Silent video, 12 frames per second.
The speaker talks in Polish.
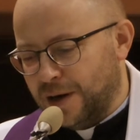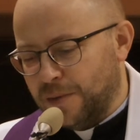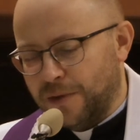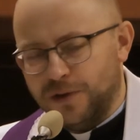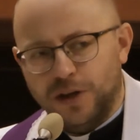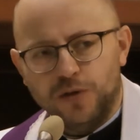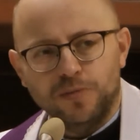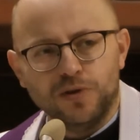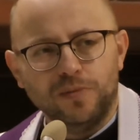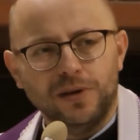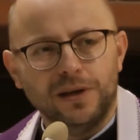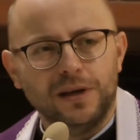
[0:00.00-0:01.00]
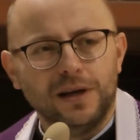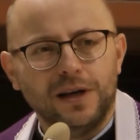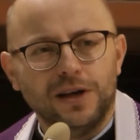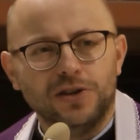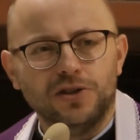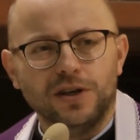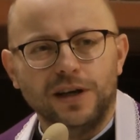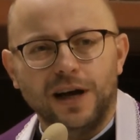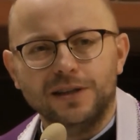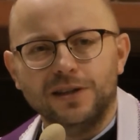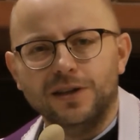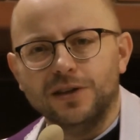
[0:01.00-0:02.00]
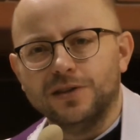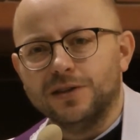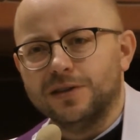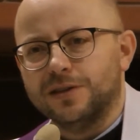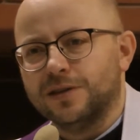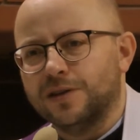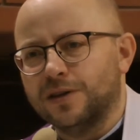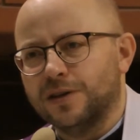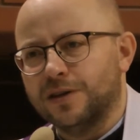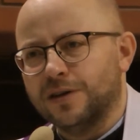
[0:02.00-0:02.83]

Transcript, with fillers: Powiedzieliśmy sobie, że Jan jest